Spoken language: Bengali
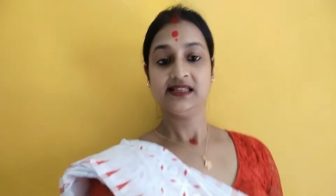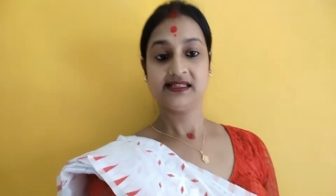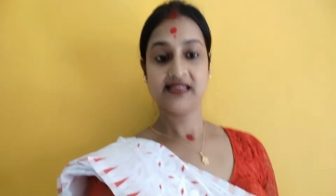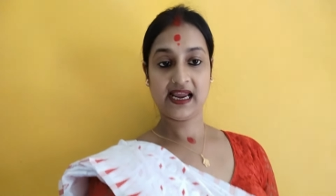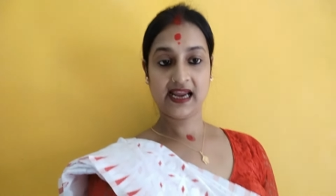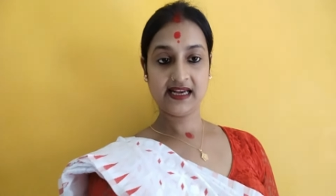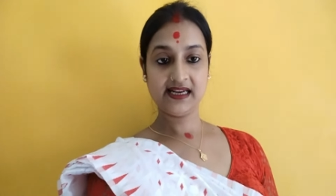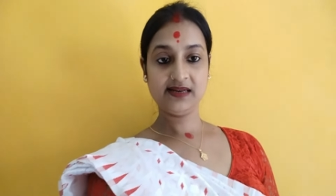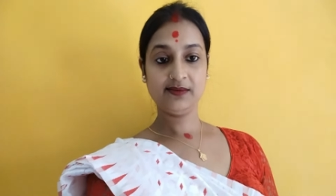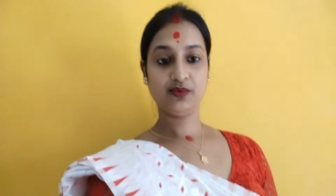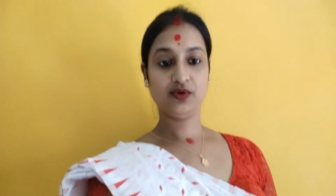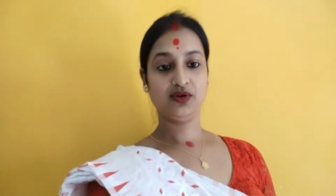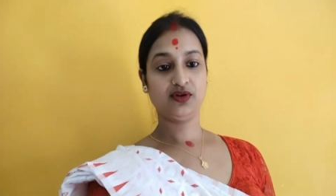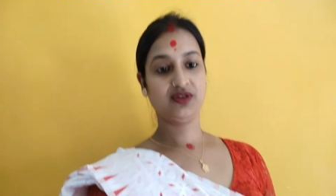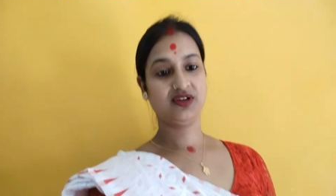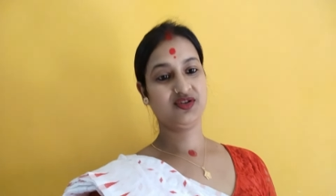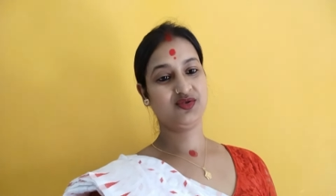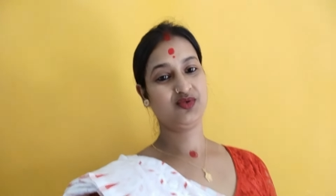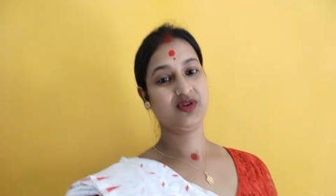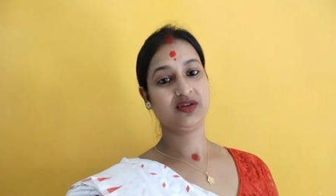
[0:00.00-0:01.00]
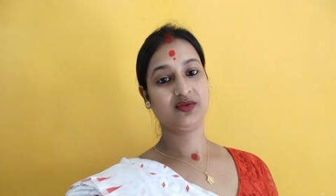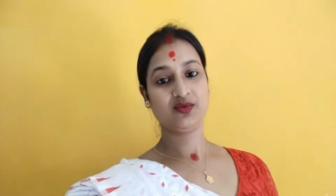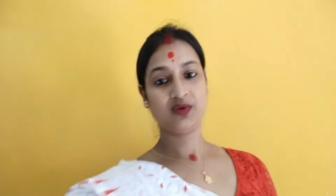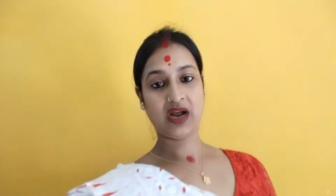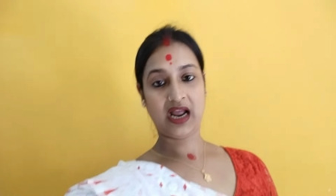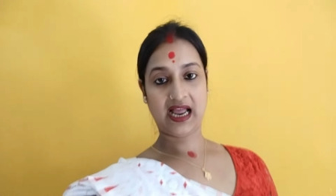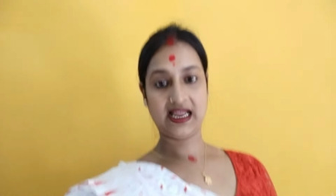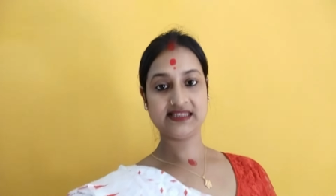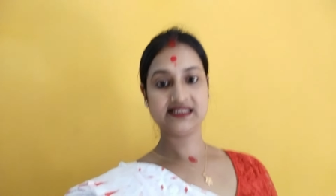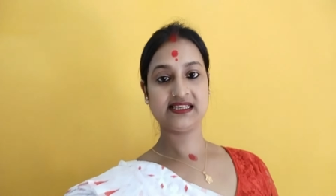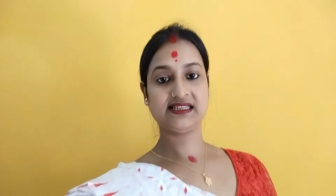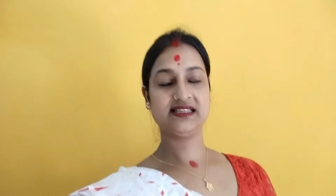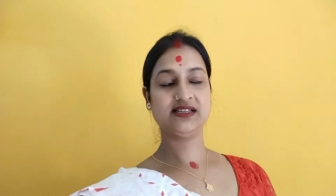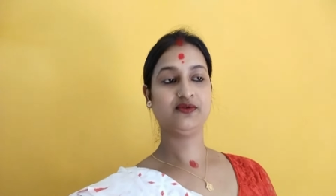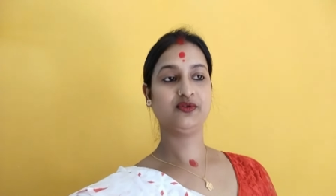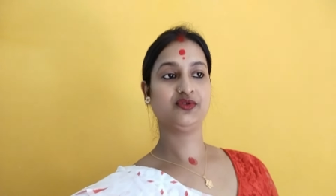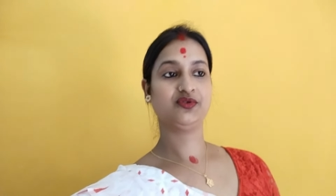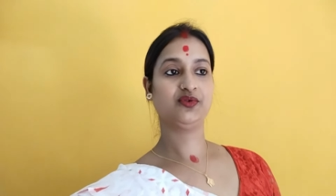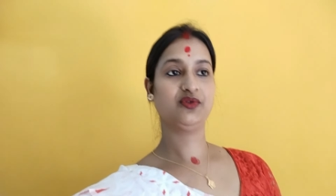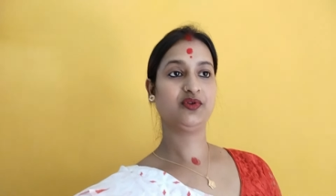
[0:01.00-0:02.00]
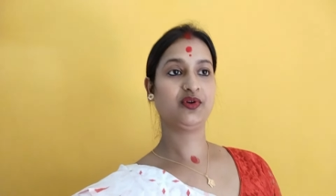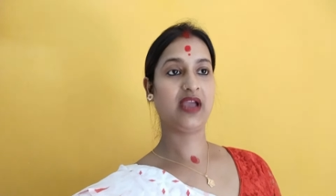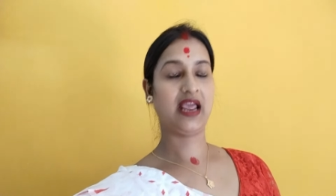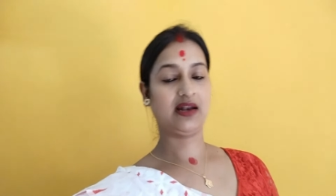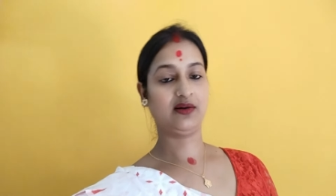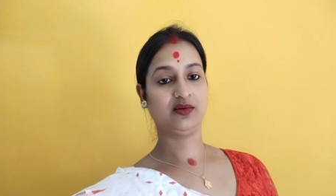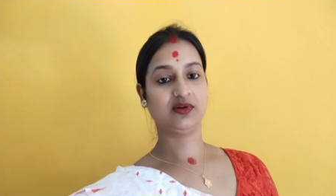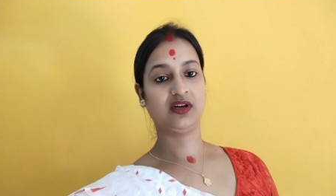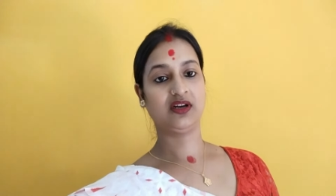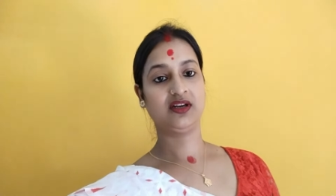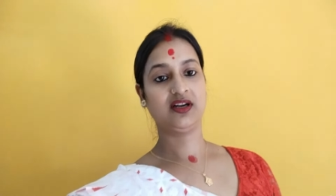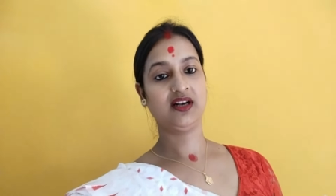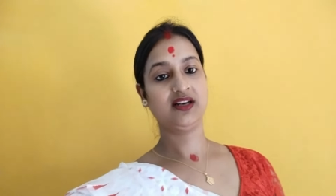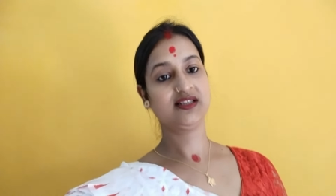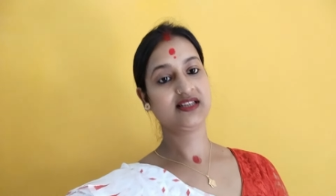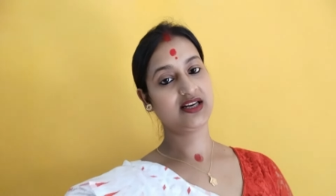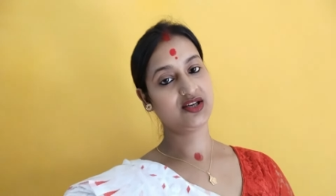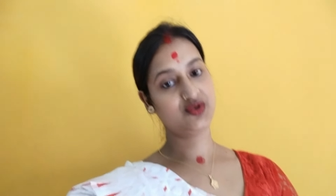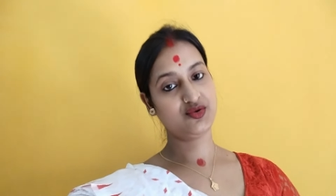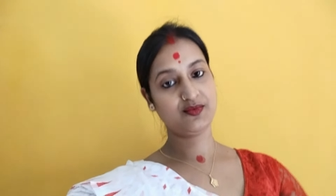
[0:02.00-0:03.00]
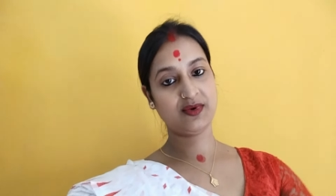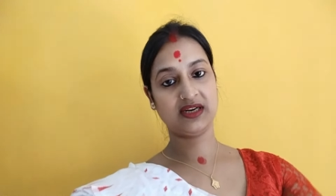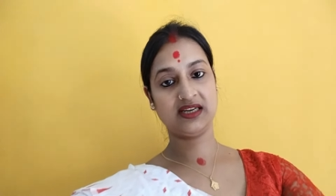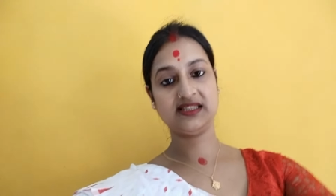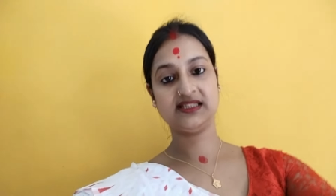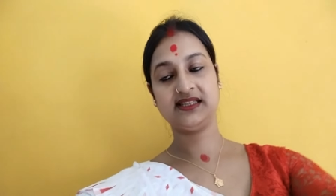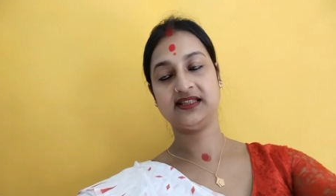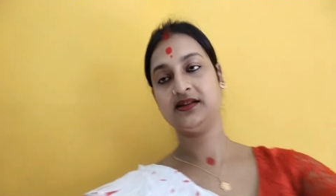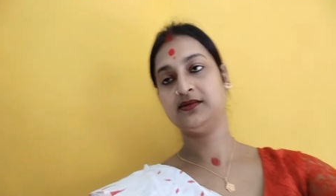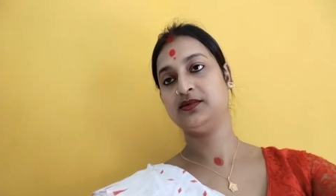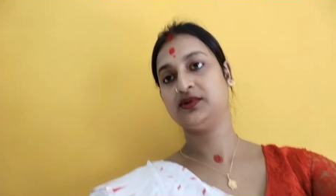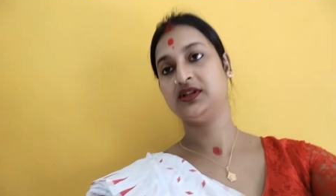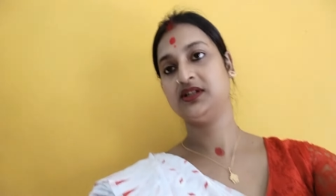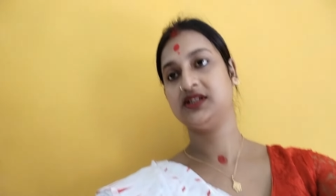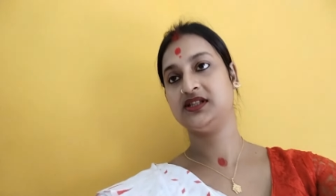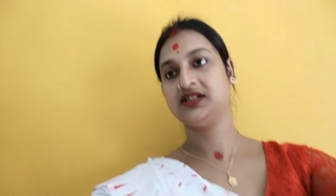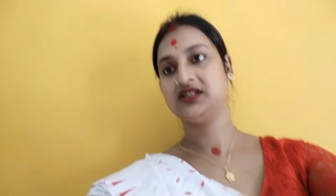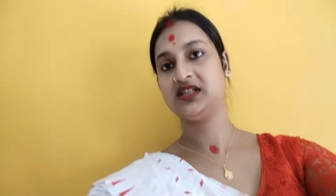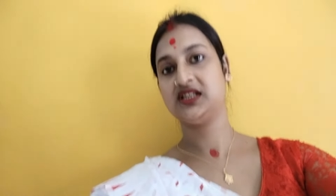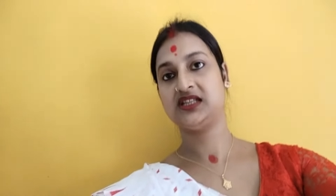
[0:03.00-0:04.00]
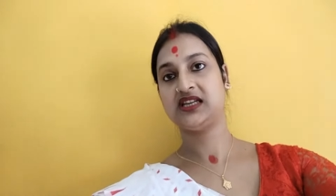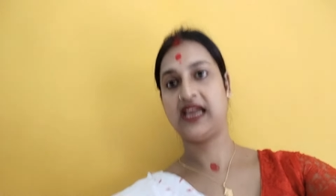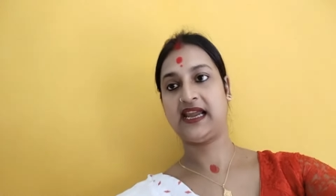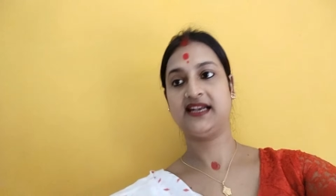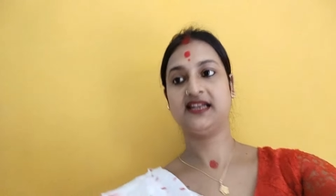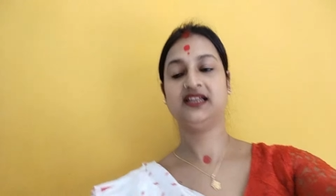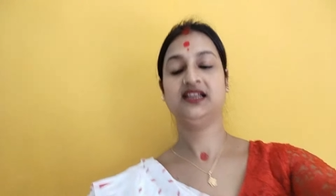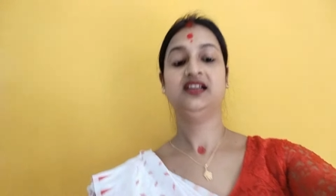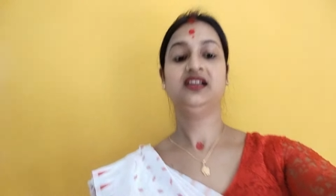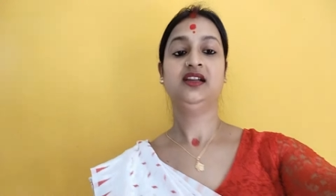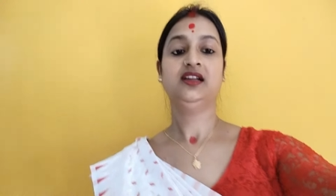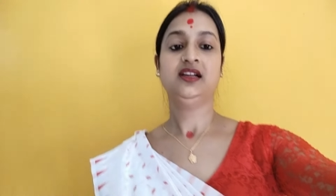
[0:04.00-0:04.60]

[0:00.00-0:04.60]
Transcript: যায়নি বললো কিছু একটু কাজ আছে ওই জন্য গেল না নাহলে শাশুড়ি মাকে যেতে বলেছি সে যায়নি